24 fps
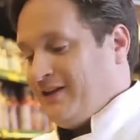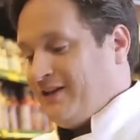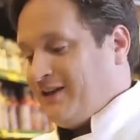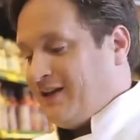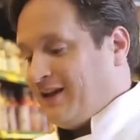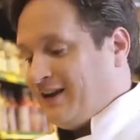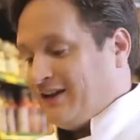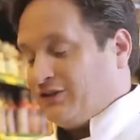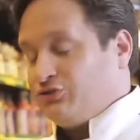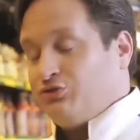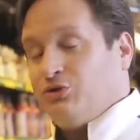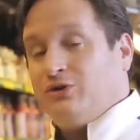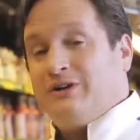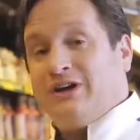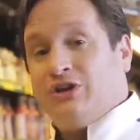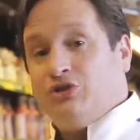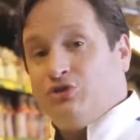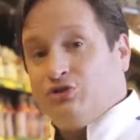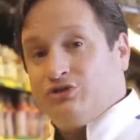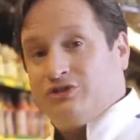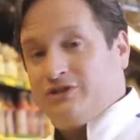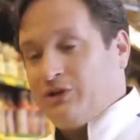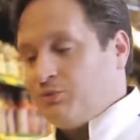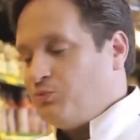que las hojas
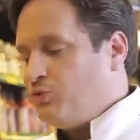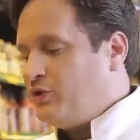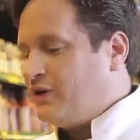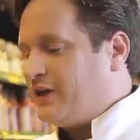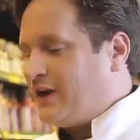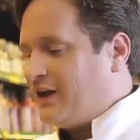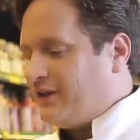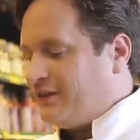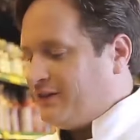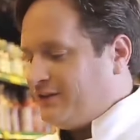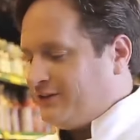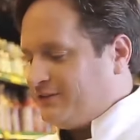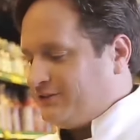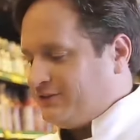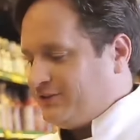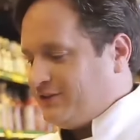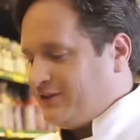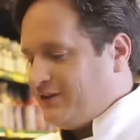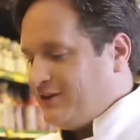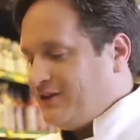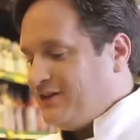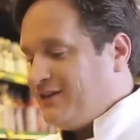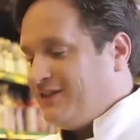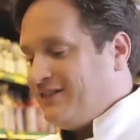no estén muy grandes.
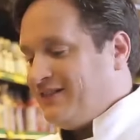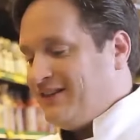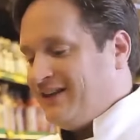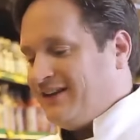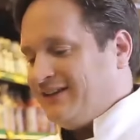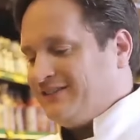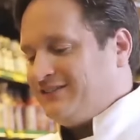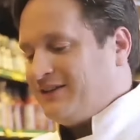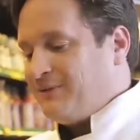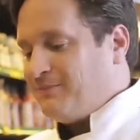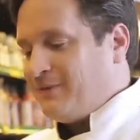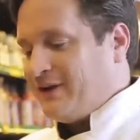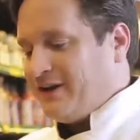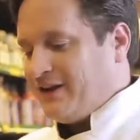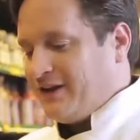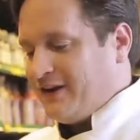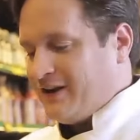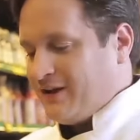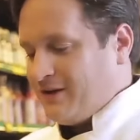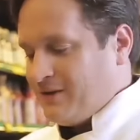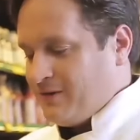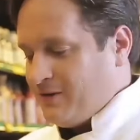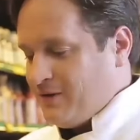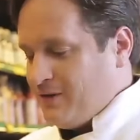De esa
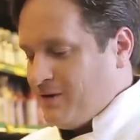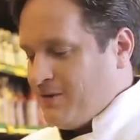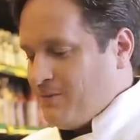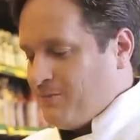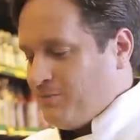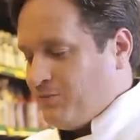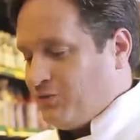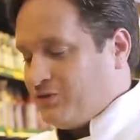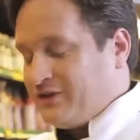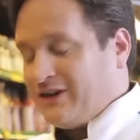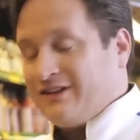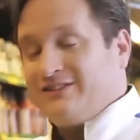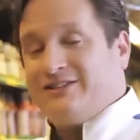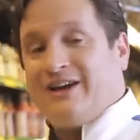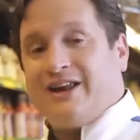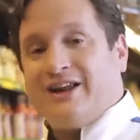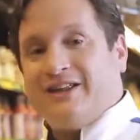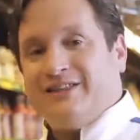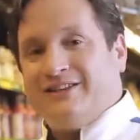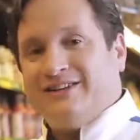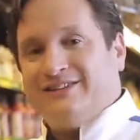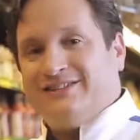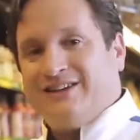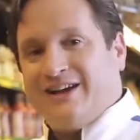manera, podrás
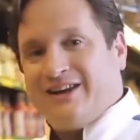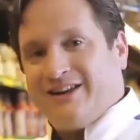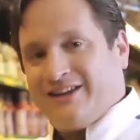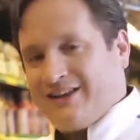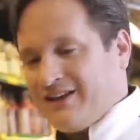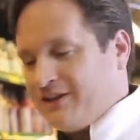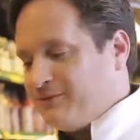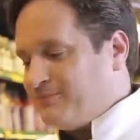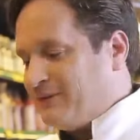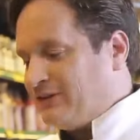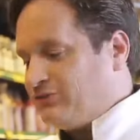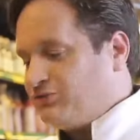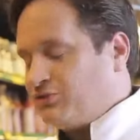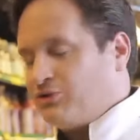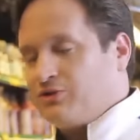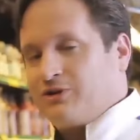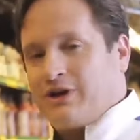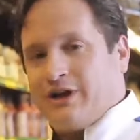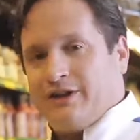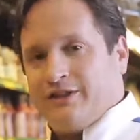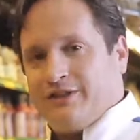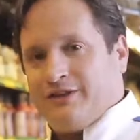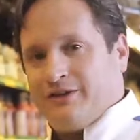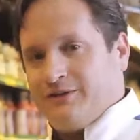garantizar que es más
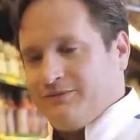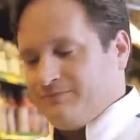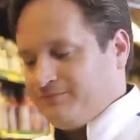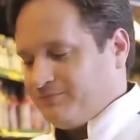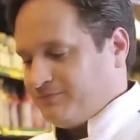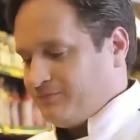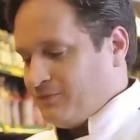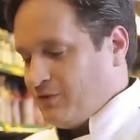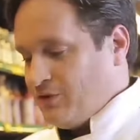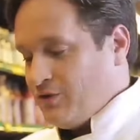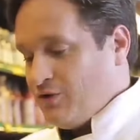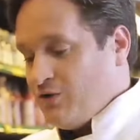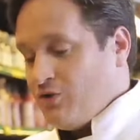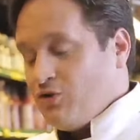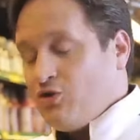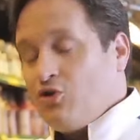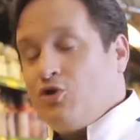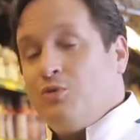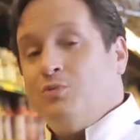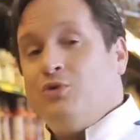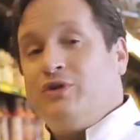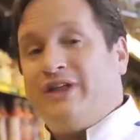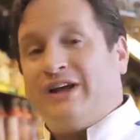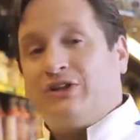crocante.
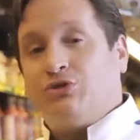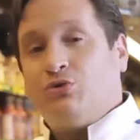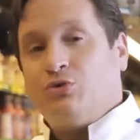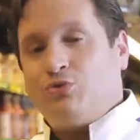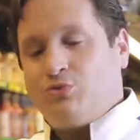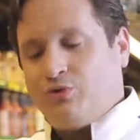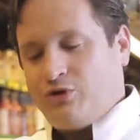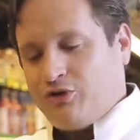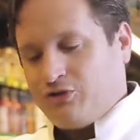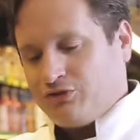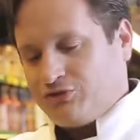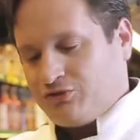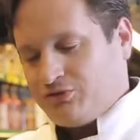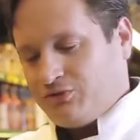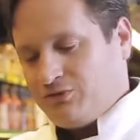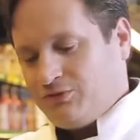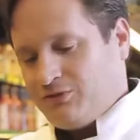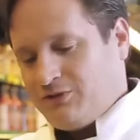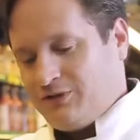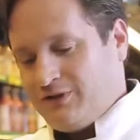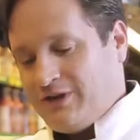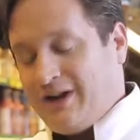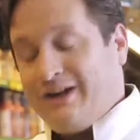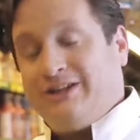Como dato curioso,
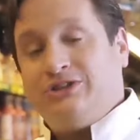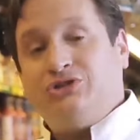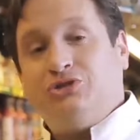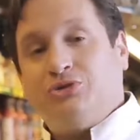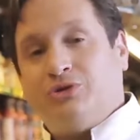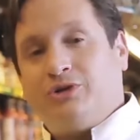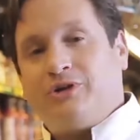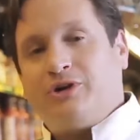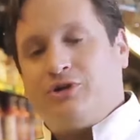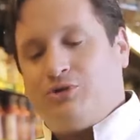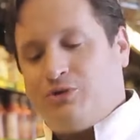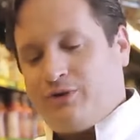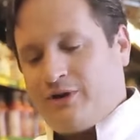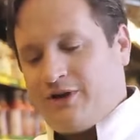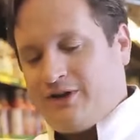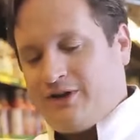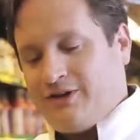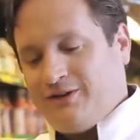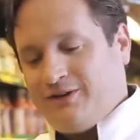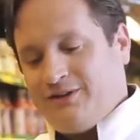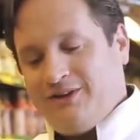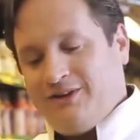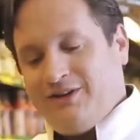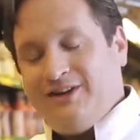la lechuga
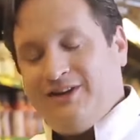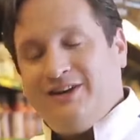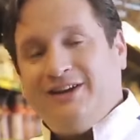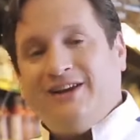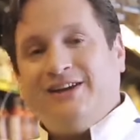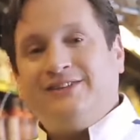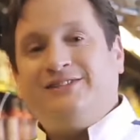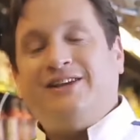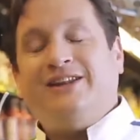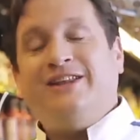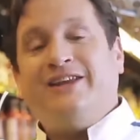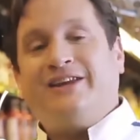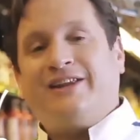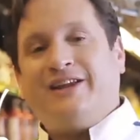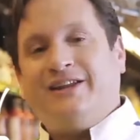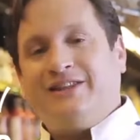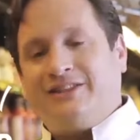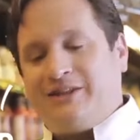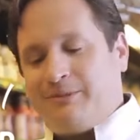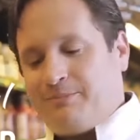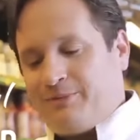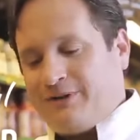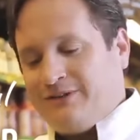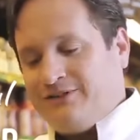orejona es el
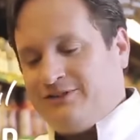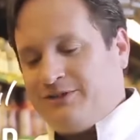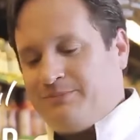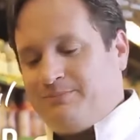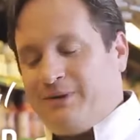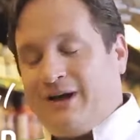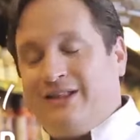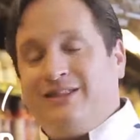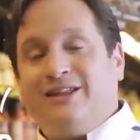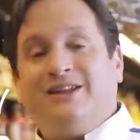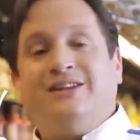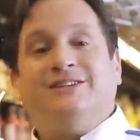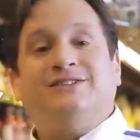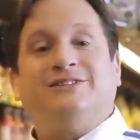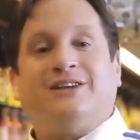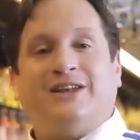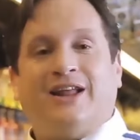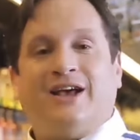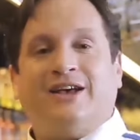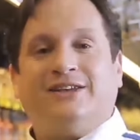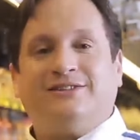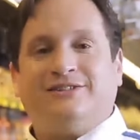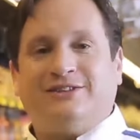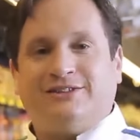ingrediente principal de la
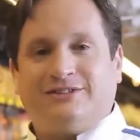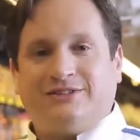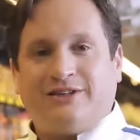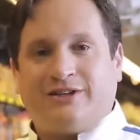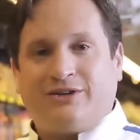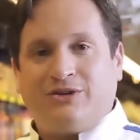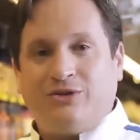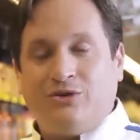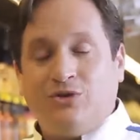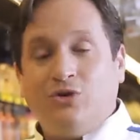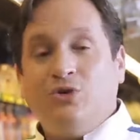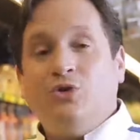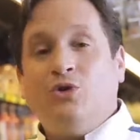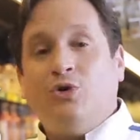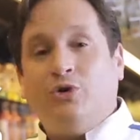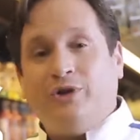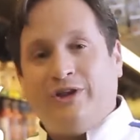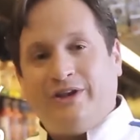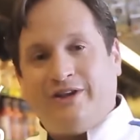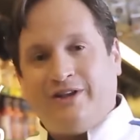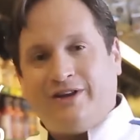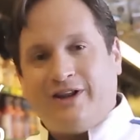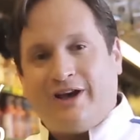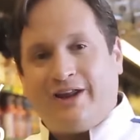ensalada César,
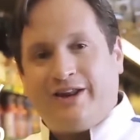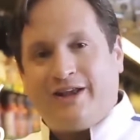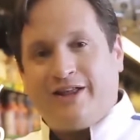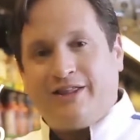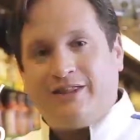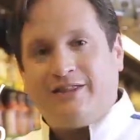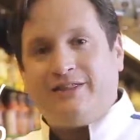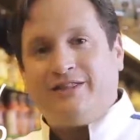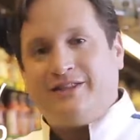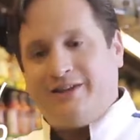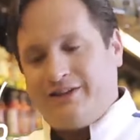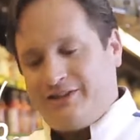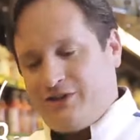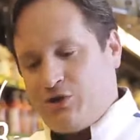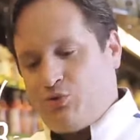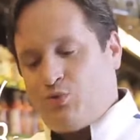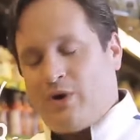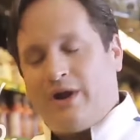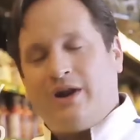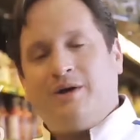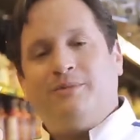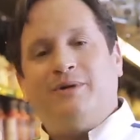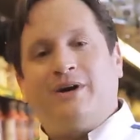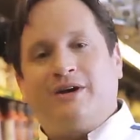originaria de
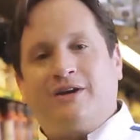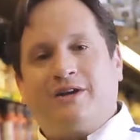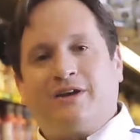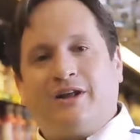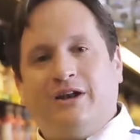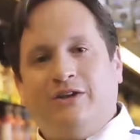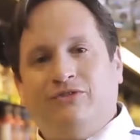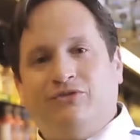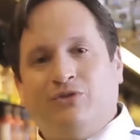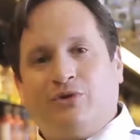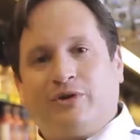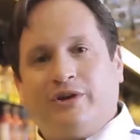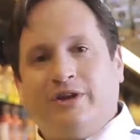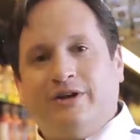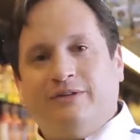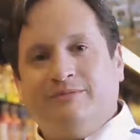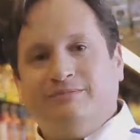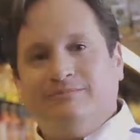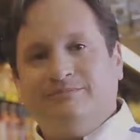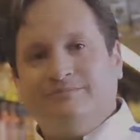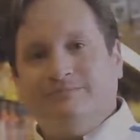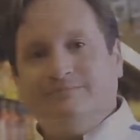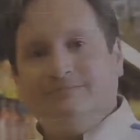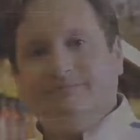Tijuana, Baja
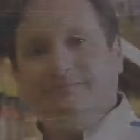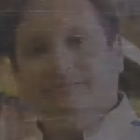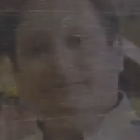California.